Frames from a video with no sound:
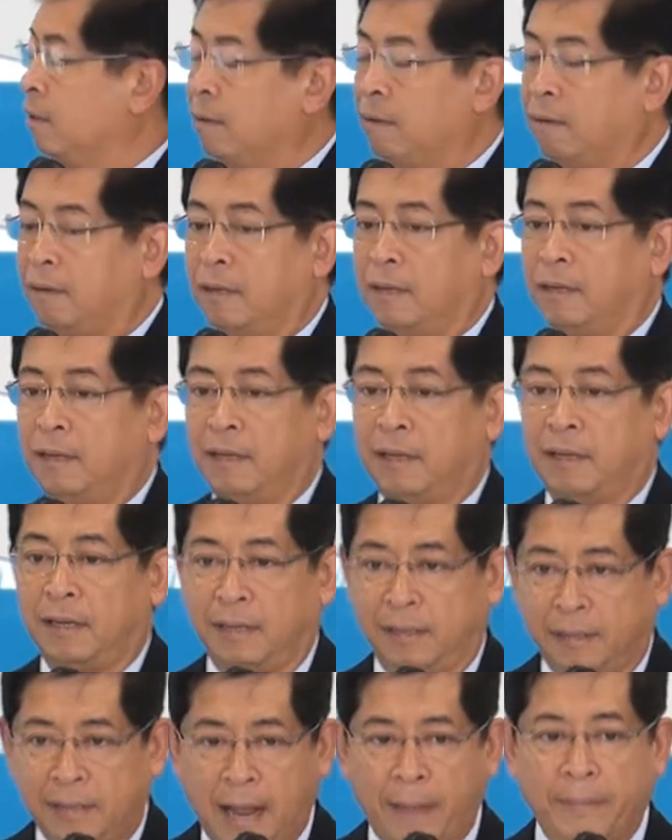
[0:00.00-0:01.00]
ก็
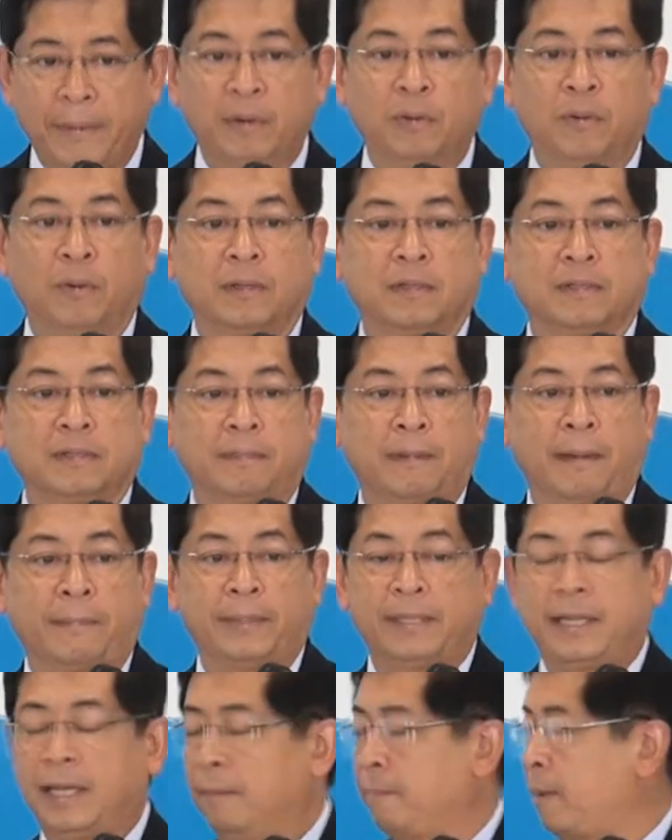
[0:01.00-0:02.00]
น่าเป็นห่วงสำหรับ
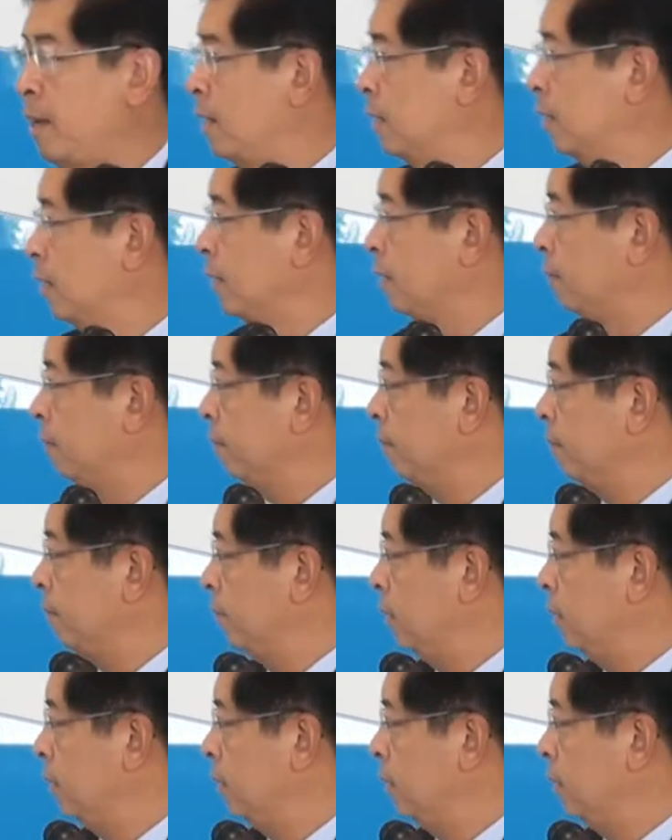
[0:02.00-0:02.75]
ประเทศมากนะครับ